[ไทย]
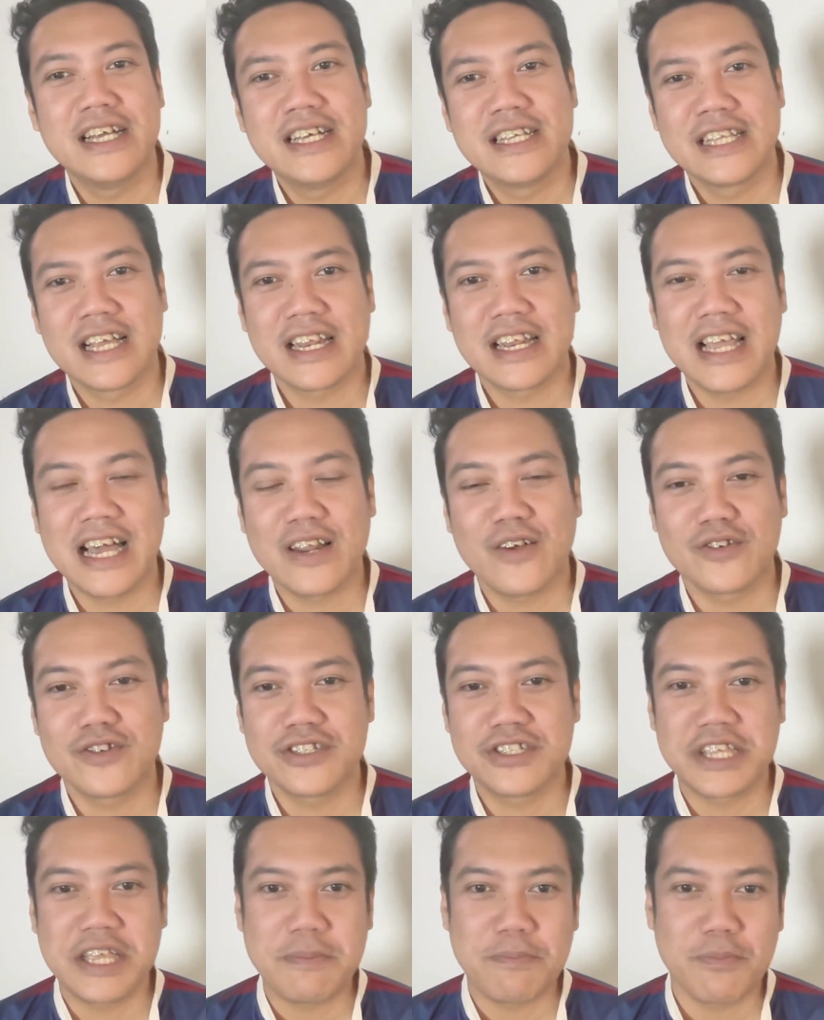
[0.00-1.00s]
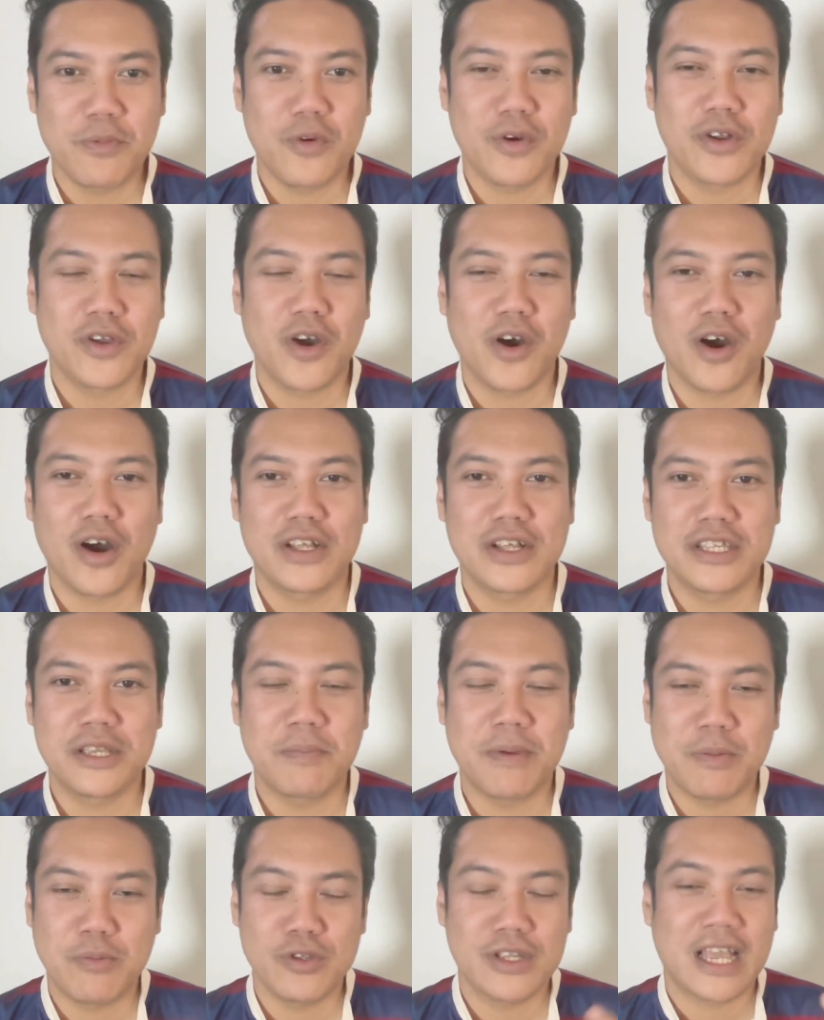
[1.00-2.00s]
ทางด้านของสตีฟ วูดก็ที่
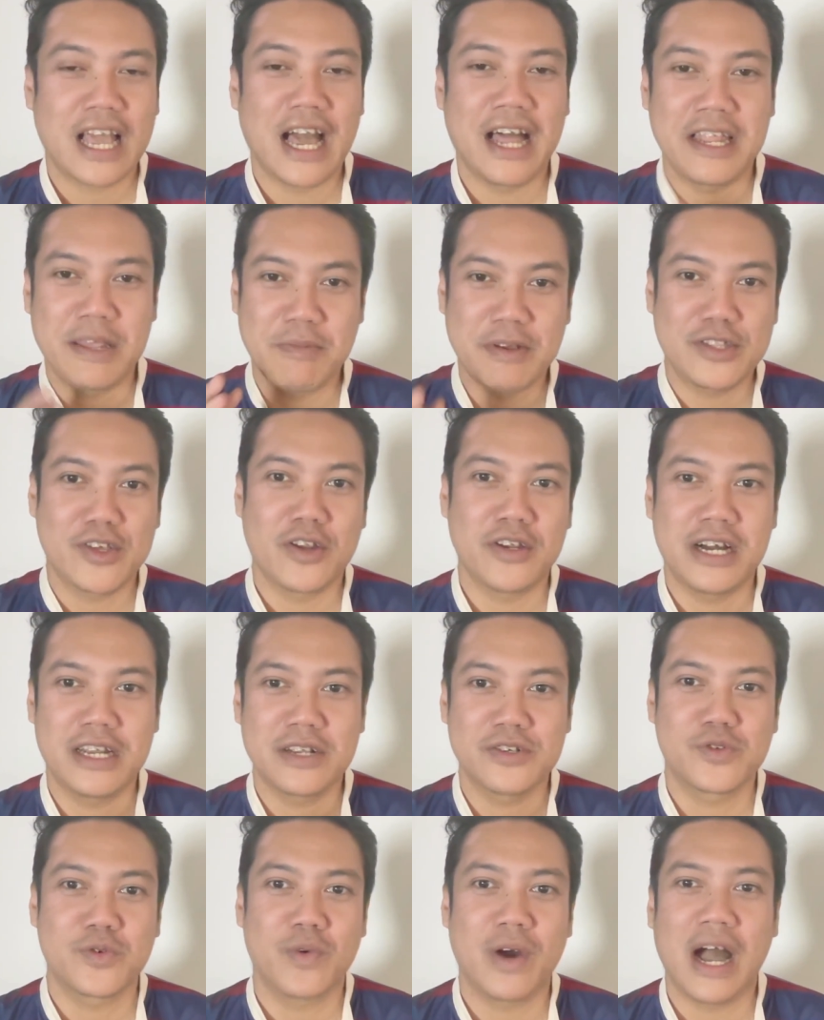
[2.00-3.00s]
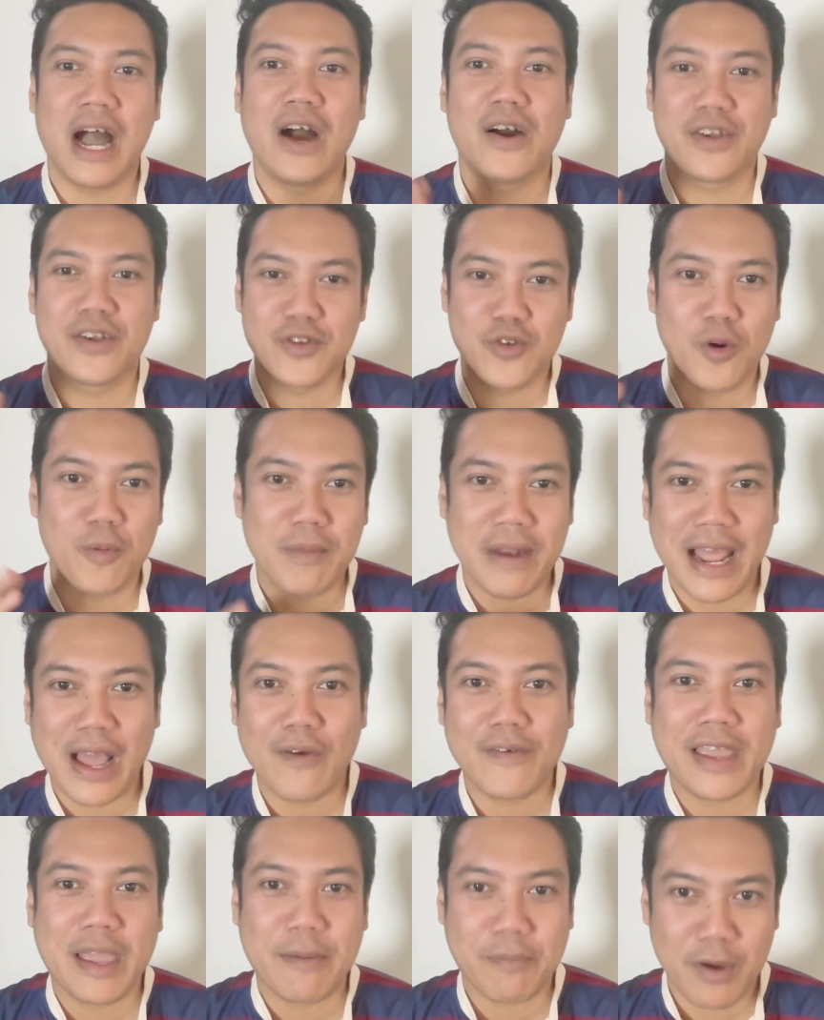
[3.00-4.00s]
เป็นผู้จัดการทีมในตอนนั้นรู้สึกว่าโน้มน้าว
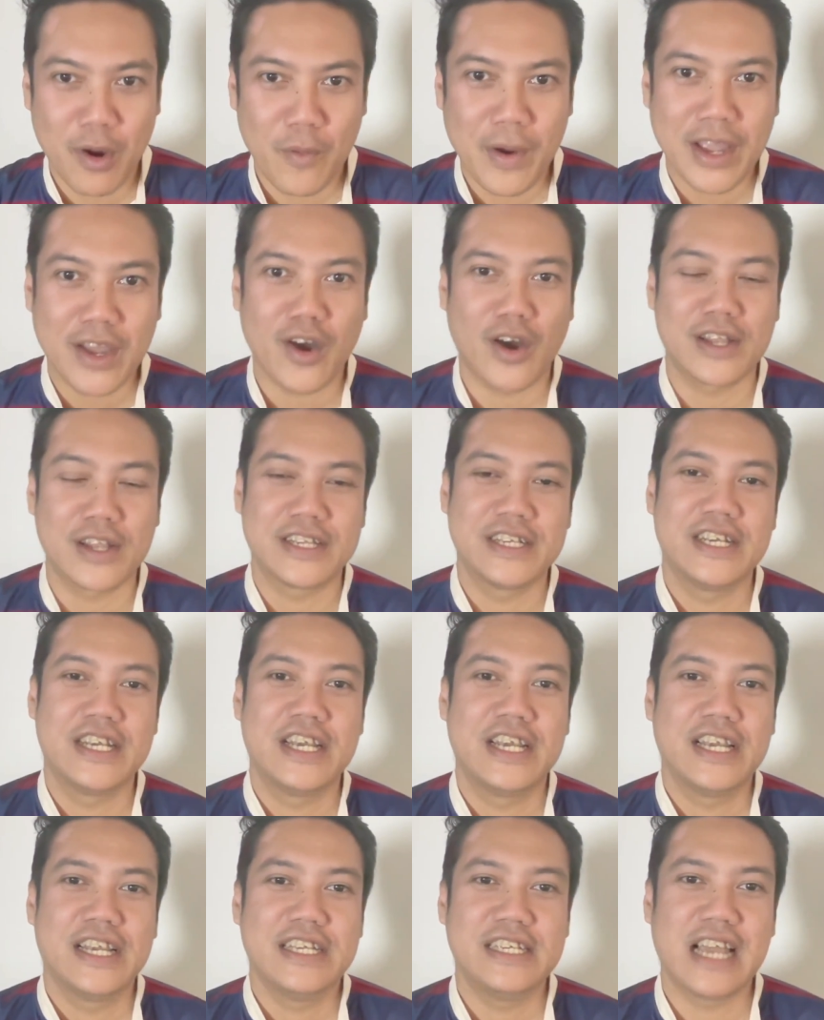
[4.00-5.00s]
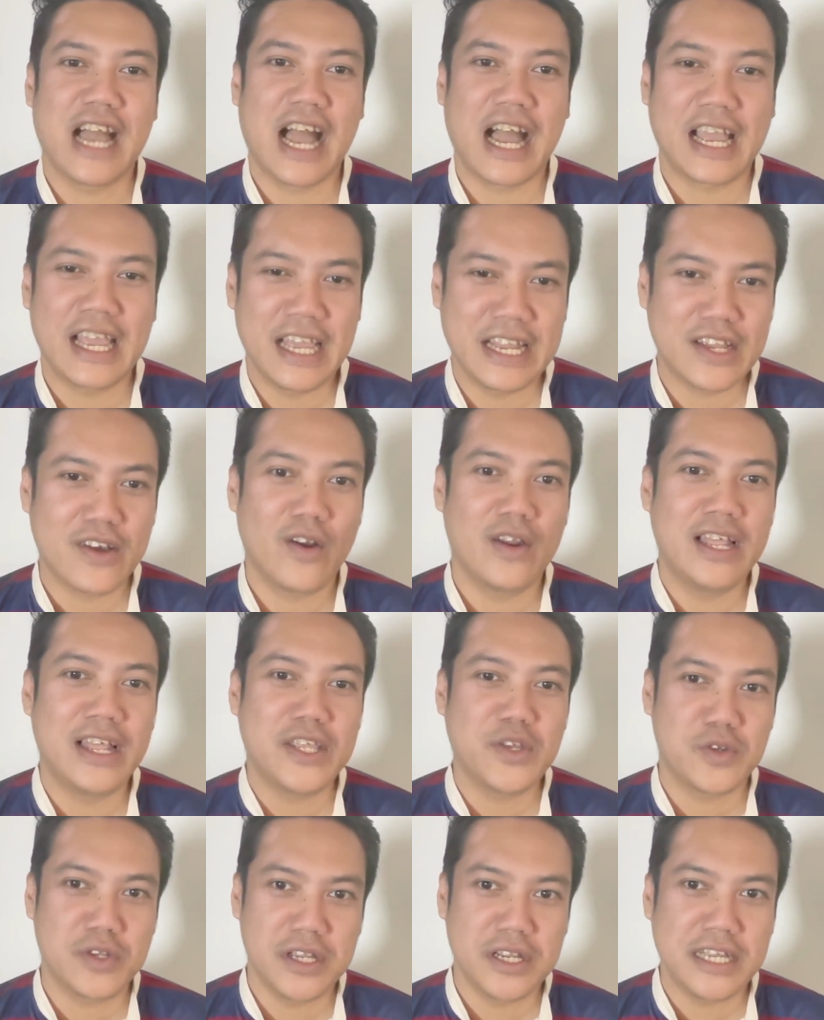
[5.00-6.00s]
เก็บเขาไว้ก่อนอยากเห็นเขาเล่นอ
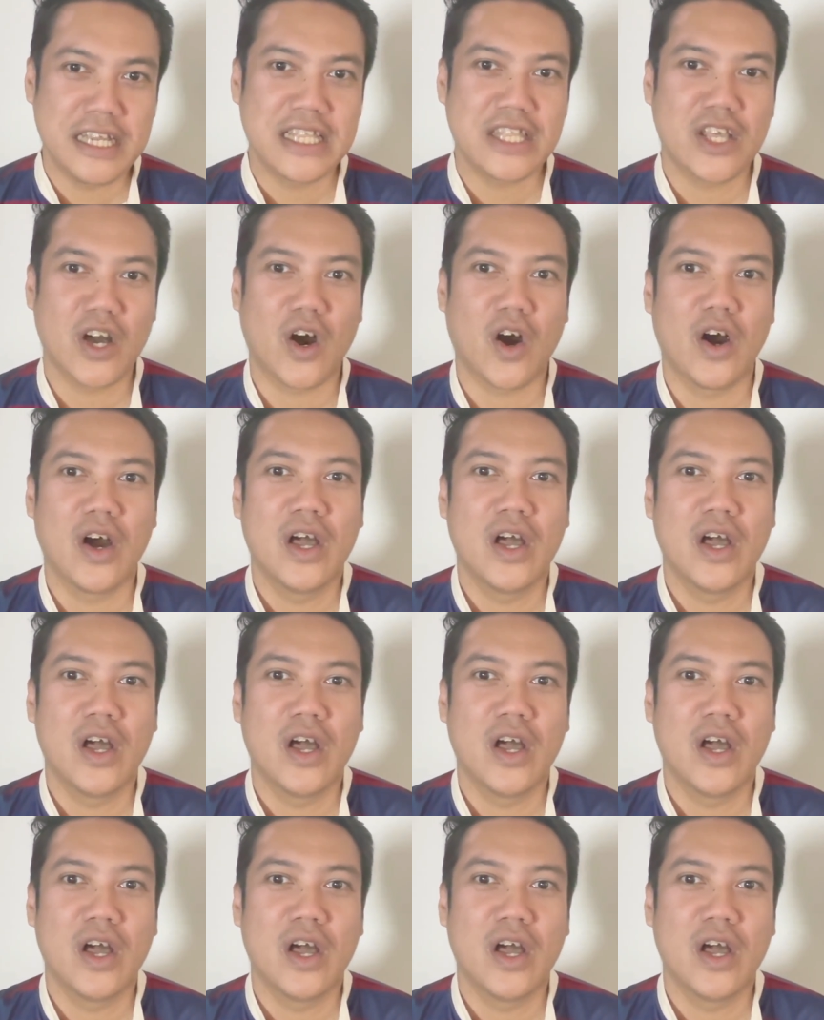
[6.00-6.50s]
ยู่ที่นี่ต่อ